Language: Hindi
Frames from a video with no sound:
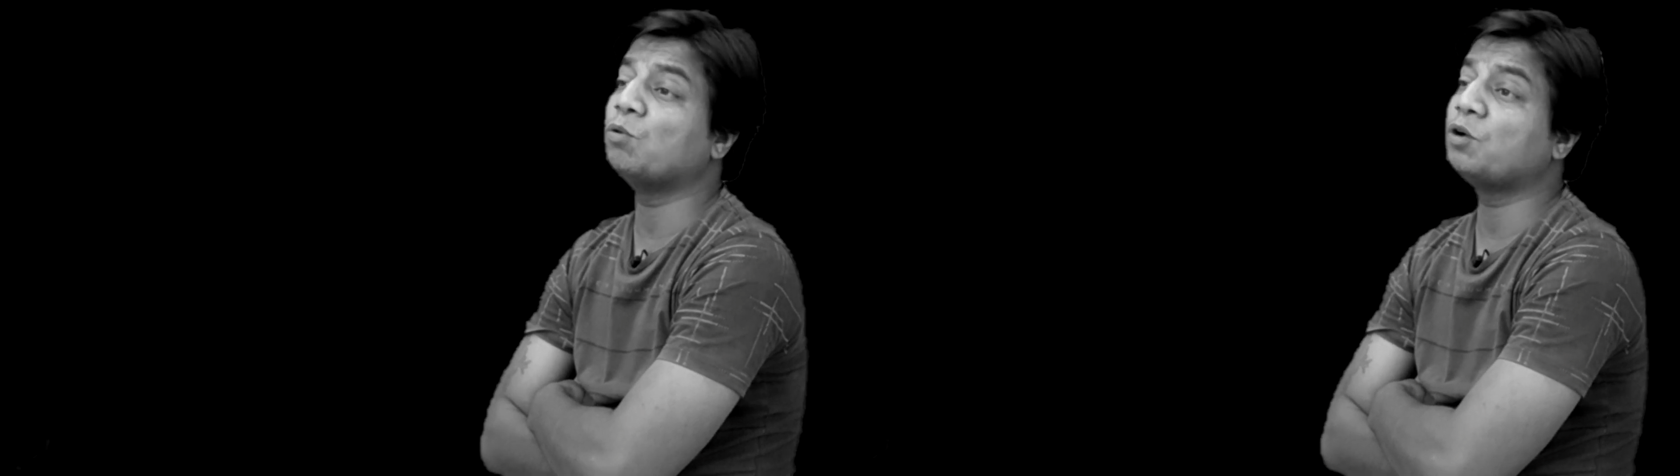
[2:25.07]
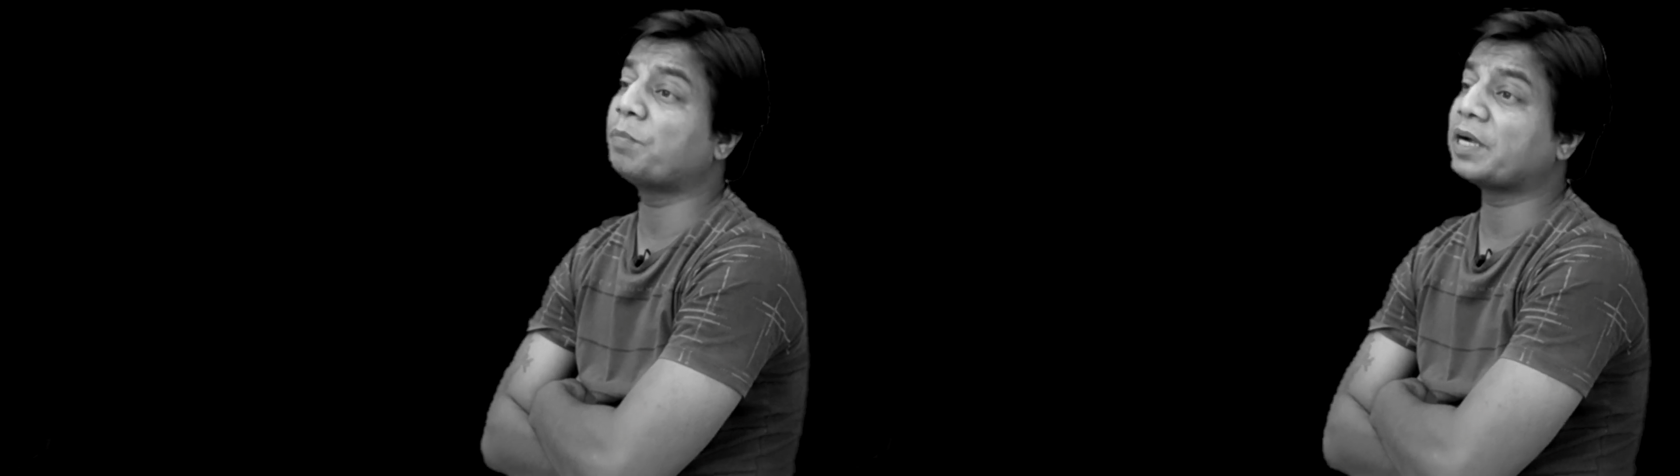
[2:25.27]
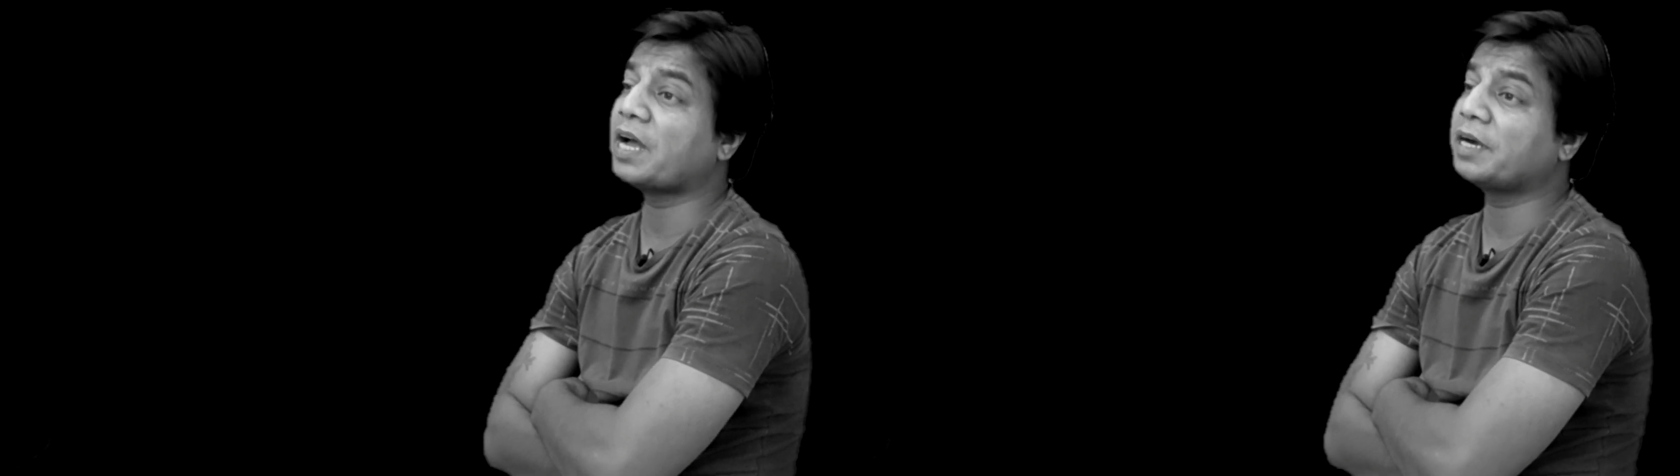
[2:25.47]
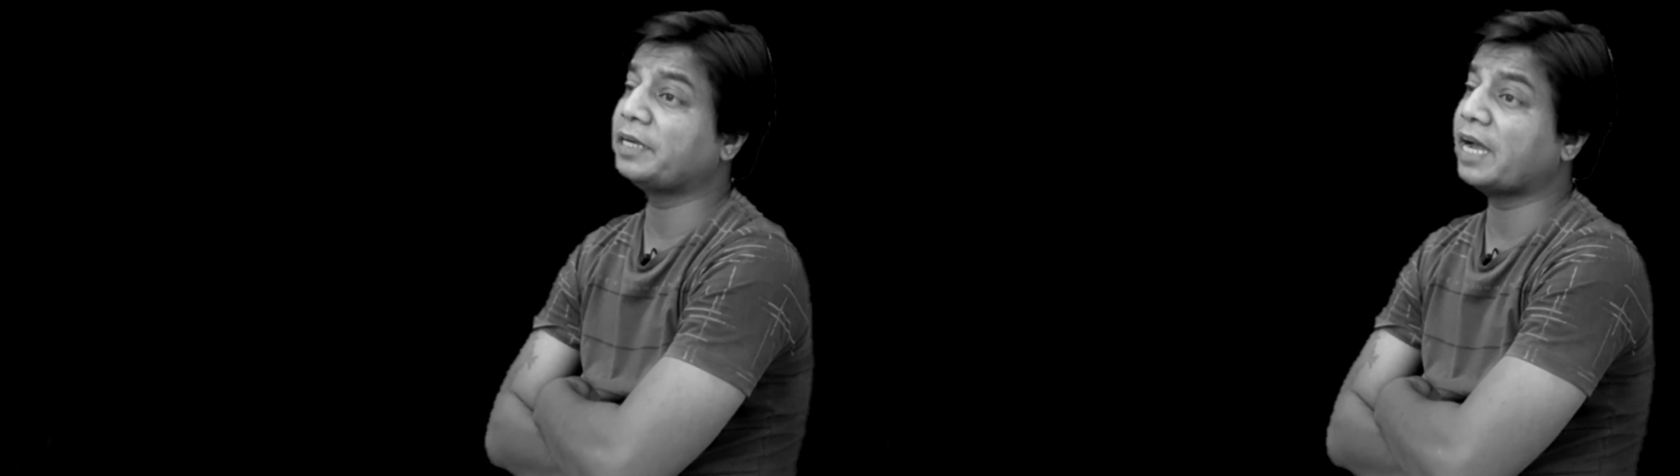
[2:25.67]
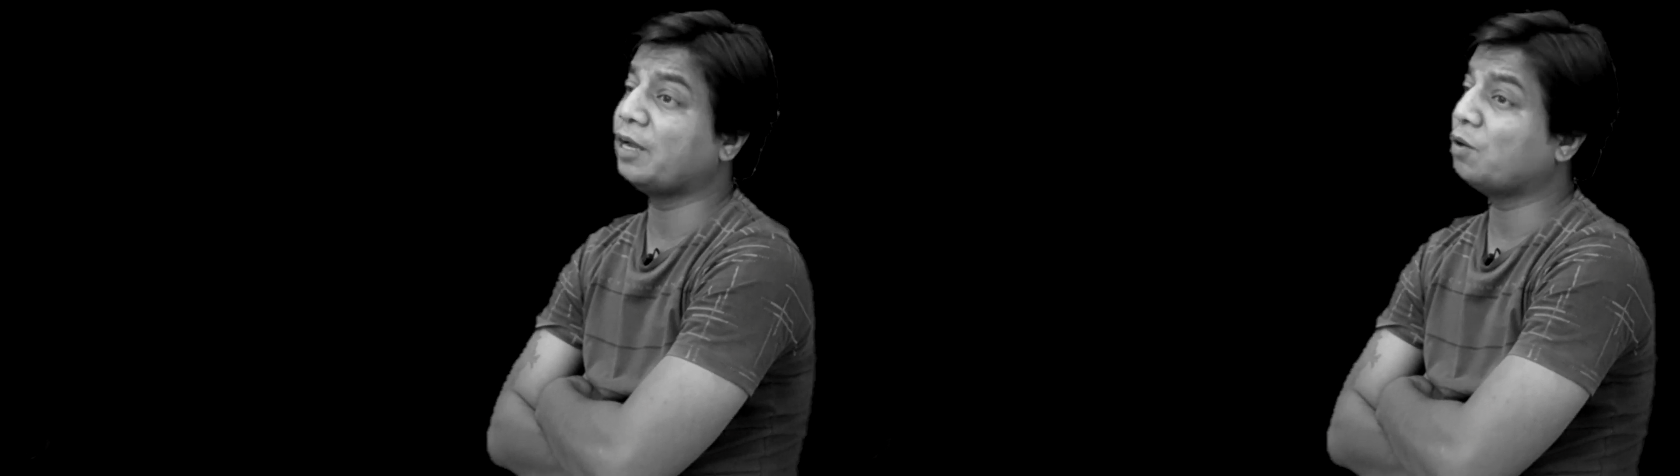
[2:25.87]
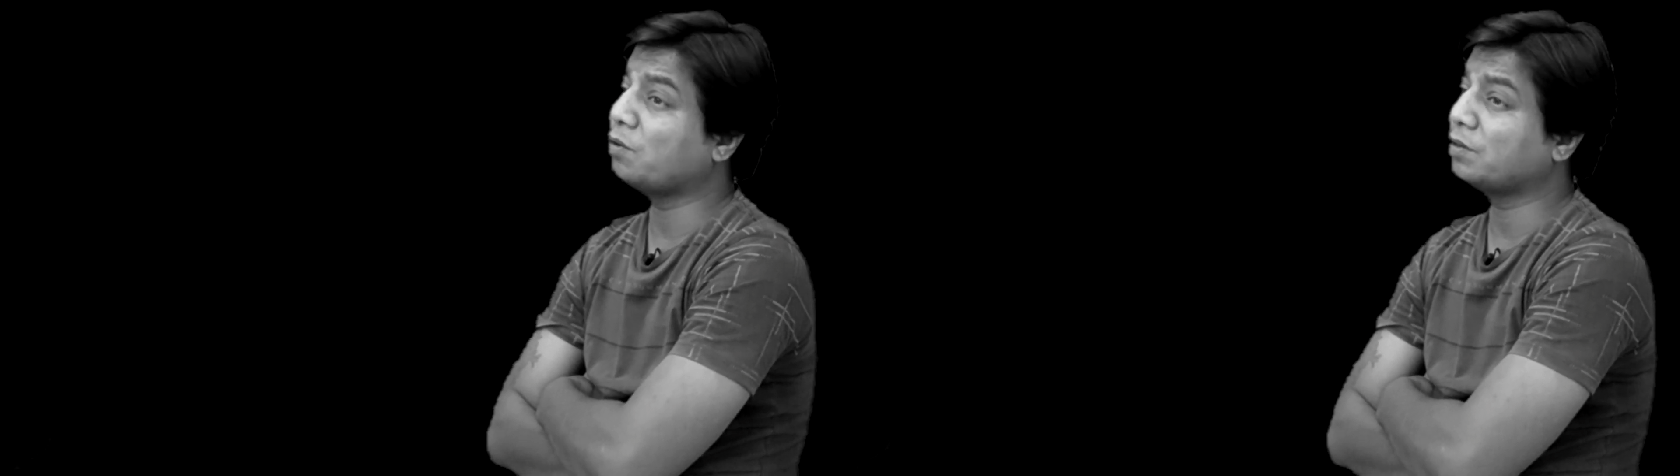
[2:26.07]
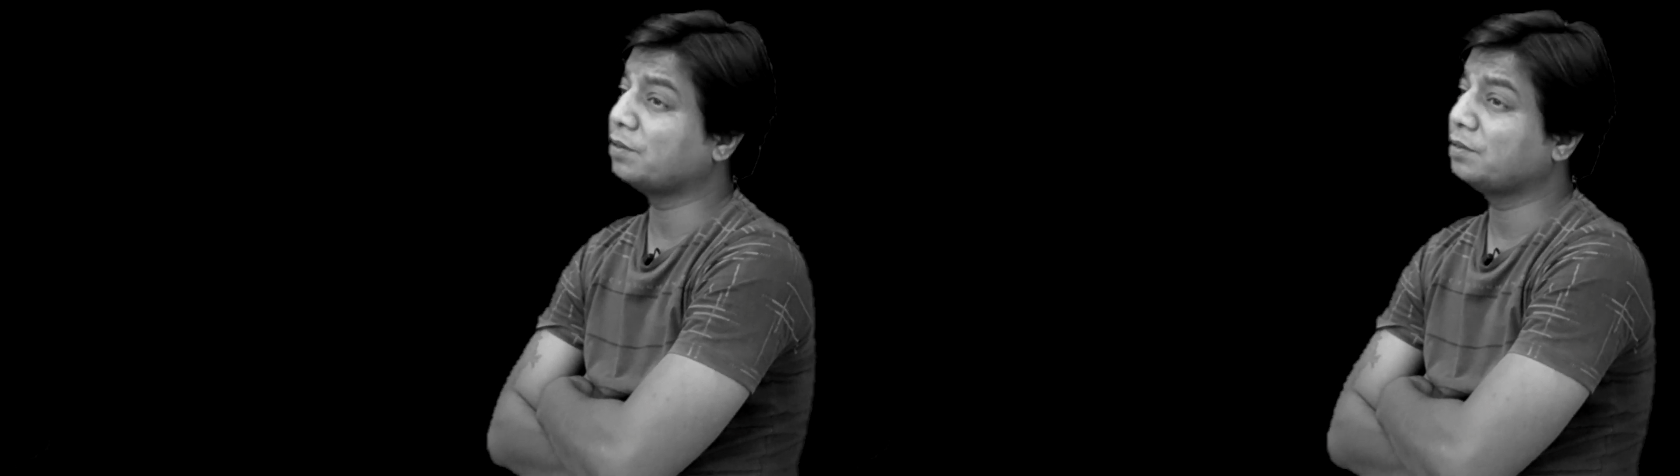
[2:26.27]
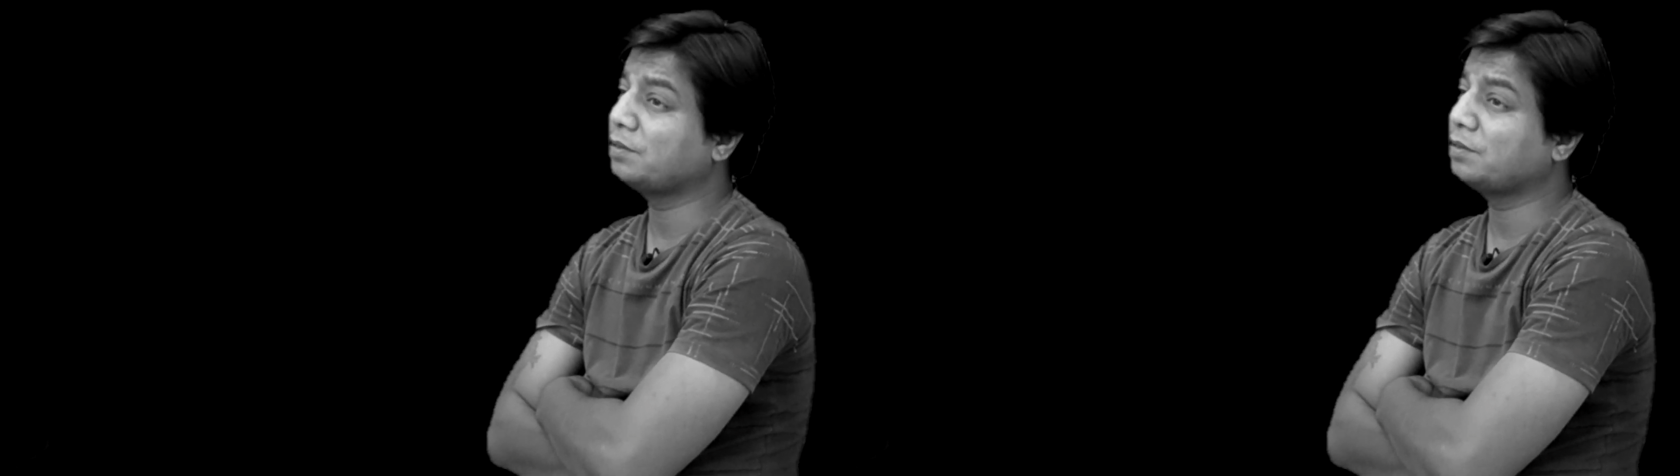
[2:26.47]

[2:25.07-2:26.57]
उठपटांग डायलॉग